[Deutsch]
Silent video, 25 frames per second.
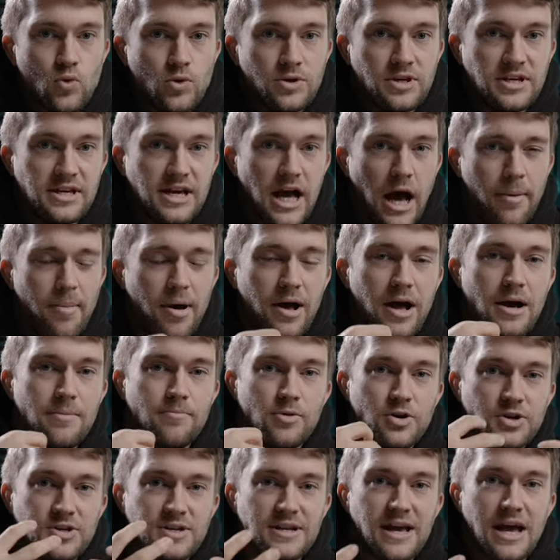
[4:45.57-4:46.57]
Und die Kamera
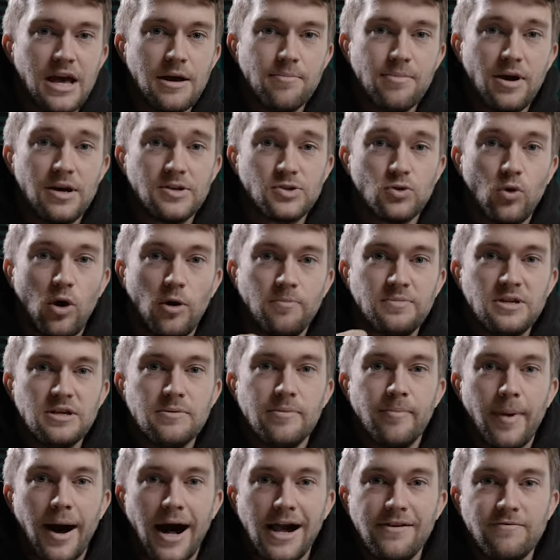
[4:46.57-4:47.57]
möchte ja immer so
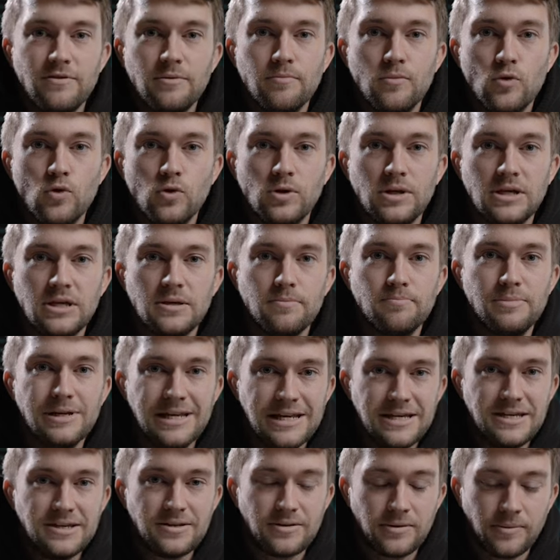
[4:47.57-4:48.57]
optimal wie möglich
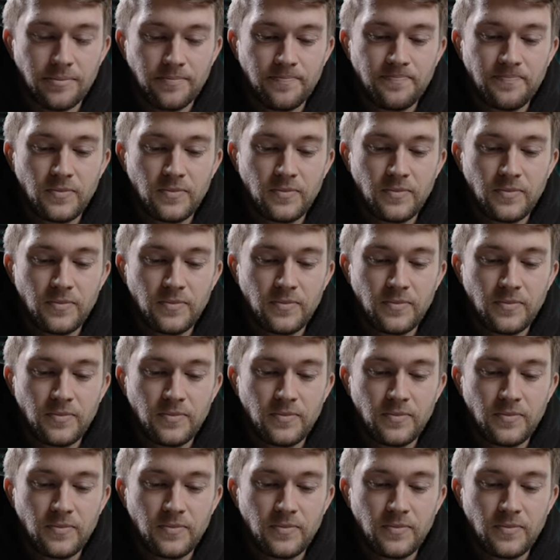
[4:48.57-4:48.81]
belichten.